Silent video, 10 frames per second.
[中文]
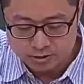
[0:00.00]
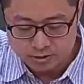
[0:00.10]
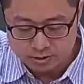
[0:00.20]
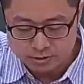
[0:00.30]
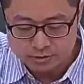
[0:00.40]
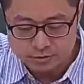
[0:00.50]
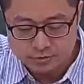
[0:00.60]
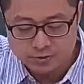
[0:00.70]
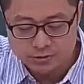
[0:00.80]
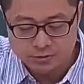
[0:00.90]
呃，机器
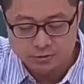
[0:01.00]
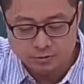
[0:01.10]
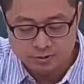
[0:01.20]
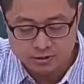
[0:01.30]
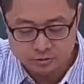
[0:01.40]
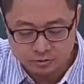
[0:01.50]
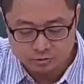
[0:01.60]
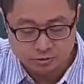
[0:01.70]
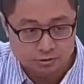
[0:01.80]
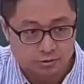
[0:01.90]
语言的话，就是我们在
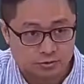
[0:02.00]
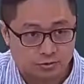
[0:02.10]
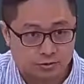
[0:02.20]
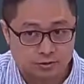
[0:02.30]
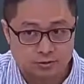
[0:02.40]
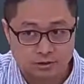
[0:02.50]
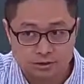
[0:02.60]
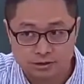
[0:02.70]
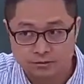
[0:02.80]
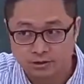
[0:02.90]
输入的时候就只有
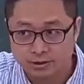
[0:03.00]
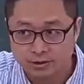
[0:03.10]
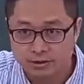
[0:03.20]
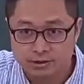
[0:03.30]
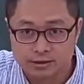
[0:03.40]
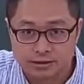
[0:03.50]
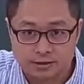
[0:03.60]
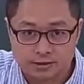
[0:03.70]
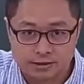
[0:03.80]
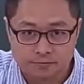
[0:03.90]
二进位零跟
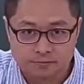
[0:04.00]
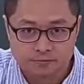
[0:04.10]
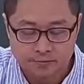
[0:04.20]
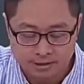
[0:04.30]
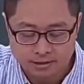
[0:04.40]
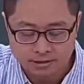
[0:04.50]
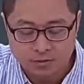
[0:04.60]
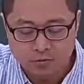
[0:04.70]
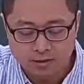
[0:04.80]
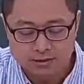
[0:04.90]
一啊。那
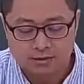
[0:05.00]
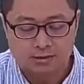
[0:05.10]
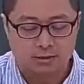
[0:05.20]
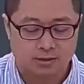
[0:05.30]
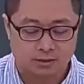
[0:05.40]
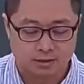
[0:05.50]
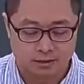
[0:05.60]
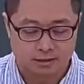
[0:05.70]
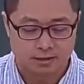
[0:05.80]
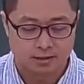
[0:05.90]
你要完成一个
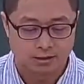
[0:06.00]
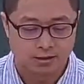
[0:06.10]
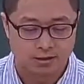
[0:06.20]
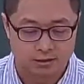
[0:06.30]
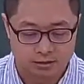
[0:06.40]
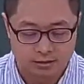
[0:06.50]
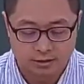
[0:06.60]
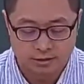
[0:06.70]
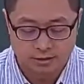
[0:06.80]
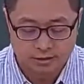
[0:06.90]
很简单的一个
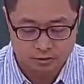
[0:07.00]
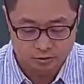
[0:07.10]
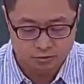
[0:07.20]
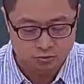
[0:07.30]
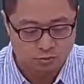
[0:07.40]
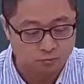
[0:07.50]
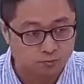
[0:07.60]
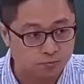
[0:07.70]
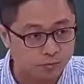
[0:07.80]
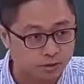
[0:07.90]
指令，你要输
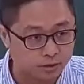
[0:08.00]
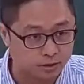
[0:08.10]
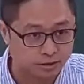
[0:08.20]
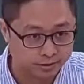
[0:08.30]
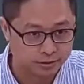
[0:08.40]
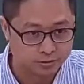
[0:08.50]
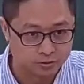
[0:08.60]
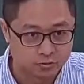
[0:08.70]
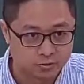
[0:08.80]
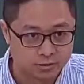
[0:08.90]
入啊，你
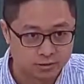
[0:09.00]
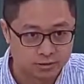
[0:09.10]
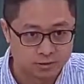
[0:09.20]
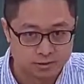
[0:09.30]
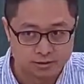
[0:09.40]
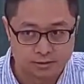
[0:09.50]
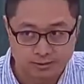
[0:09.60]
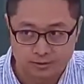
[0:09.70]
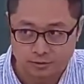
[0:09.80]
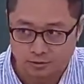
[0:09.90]
要输入的这个资
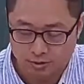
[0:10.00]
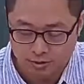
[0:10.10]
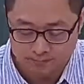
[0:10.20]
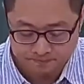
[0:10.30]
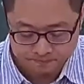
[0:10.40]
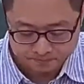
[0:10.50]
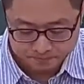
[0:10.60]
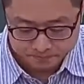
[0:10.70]
料蛮多的。